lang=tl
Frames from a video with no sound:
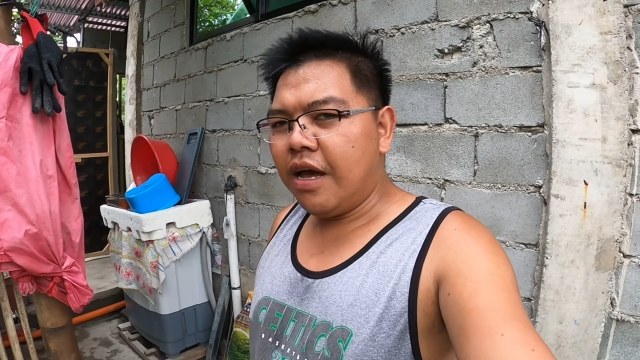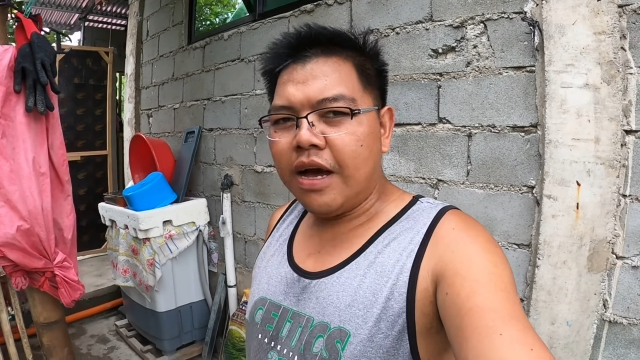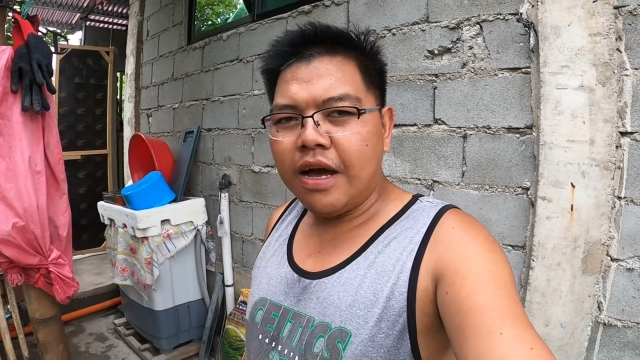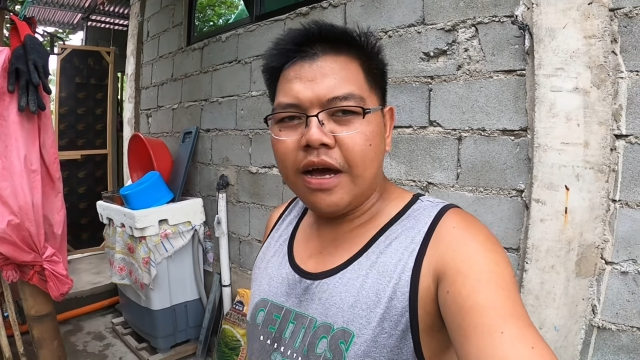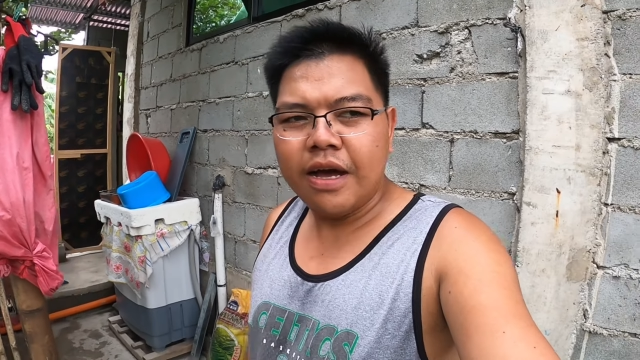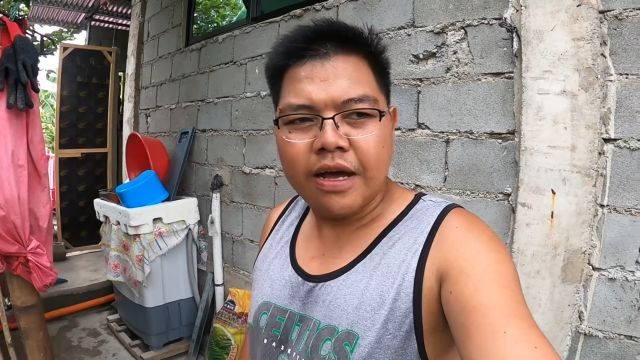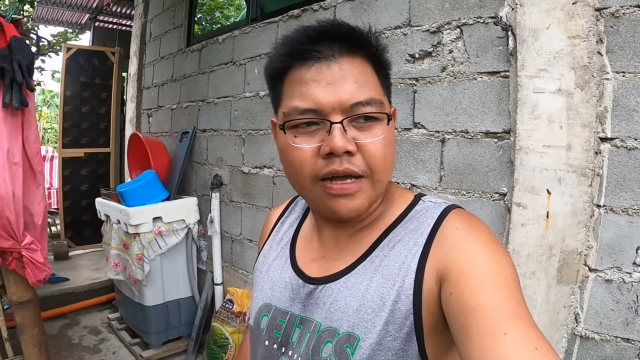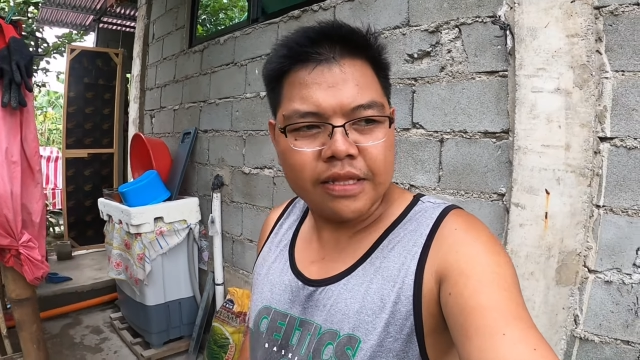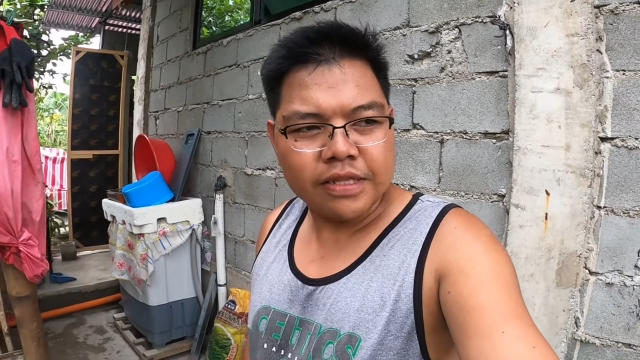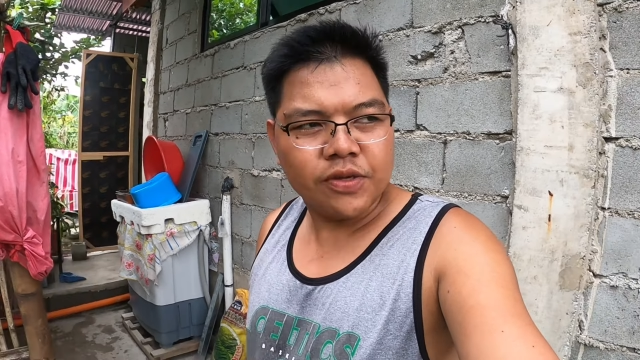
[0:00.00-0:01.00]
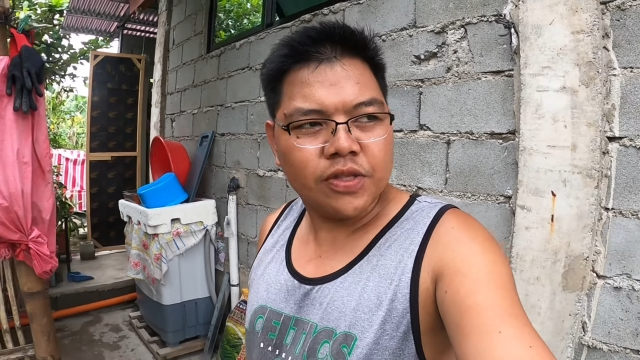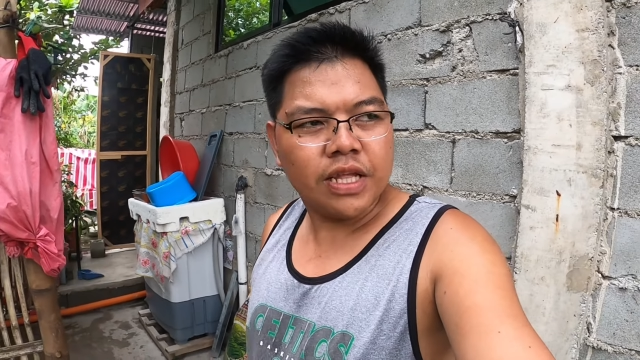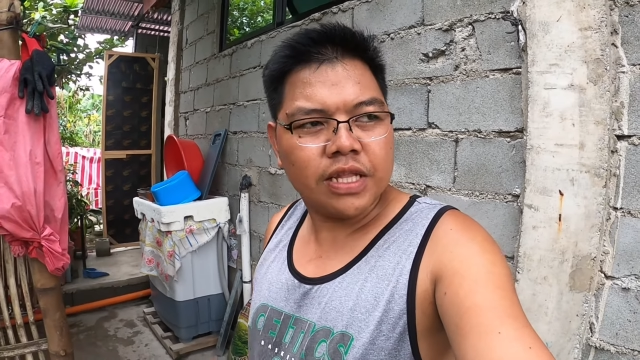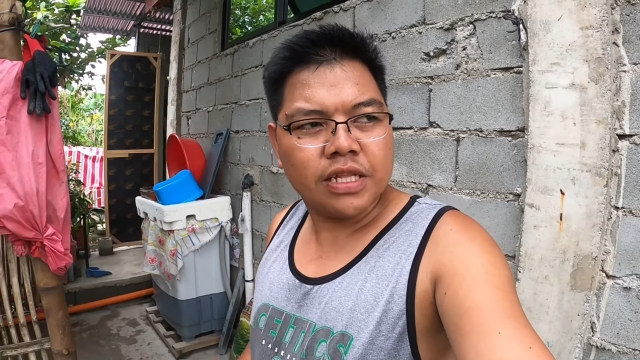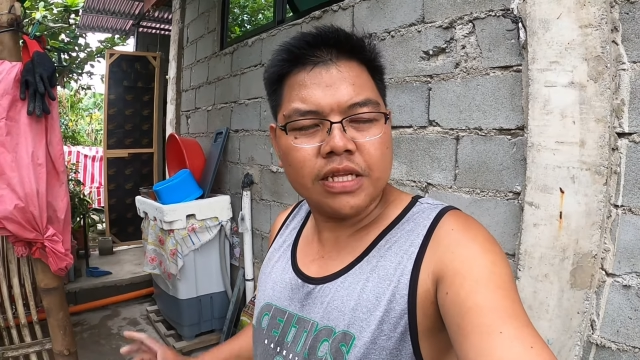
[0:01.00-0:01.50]
At uh, yun
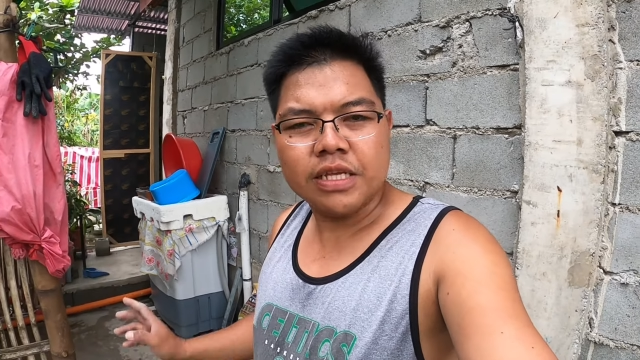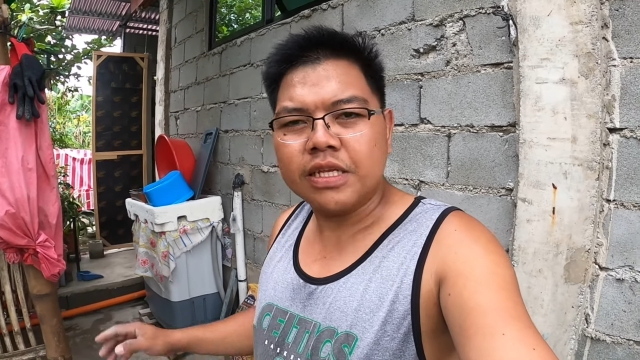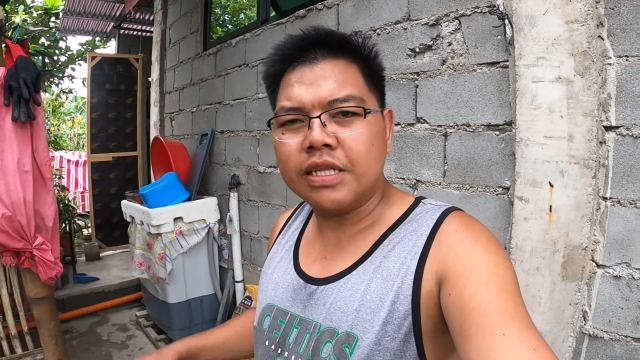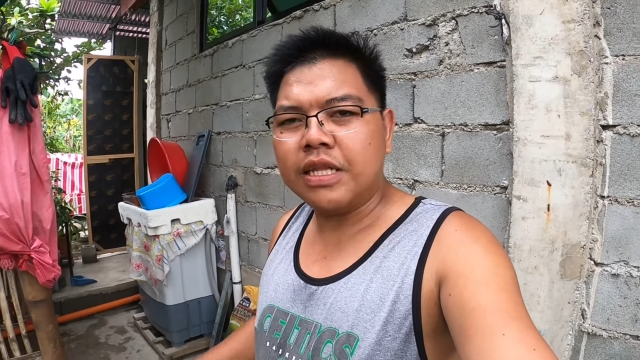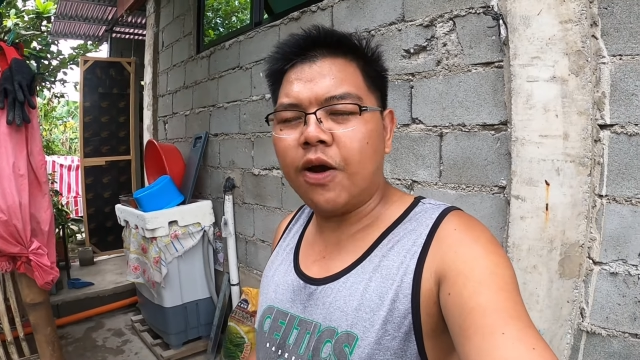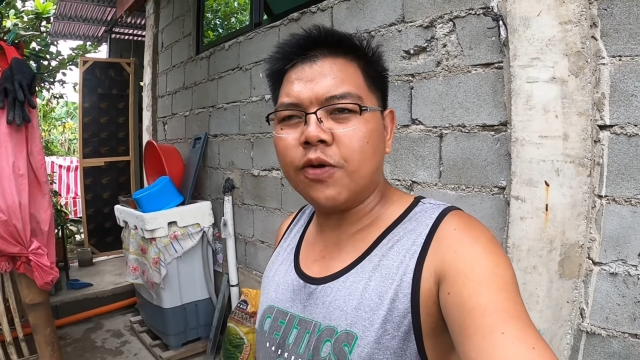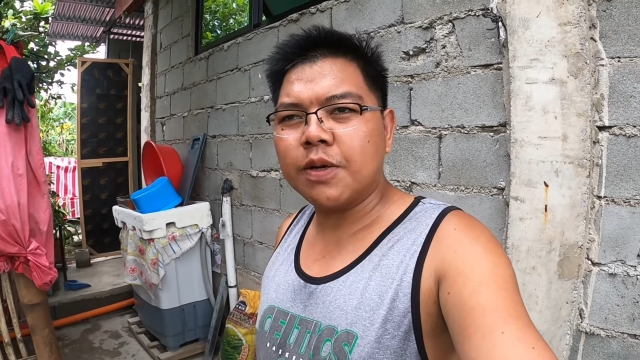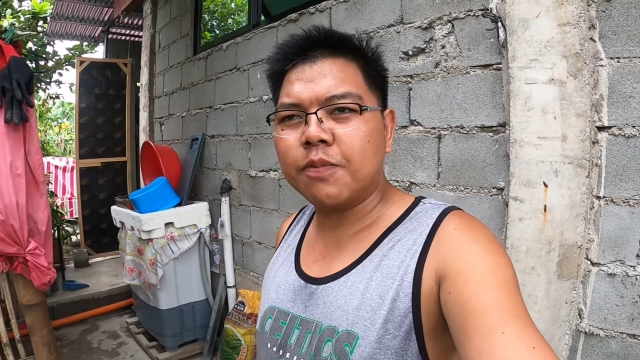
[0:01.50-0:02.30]
din nakausap